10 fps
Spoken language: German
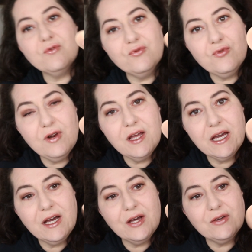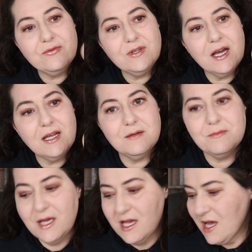Gefühl her wie
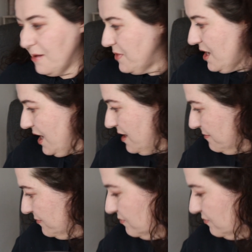ein Make-up ei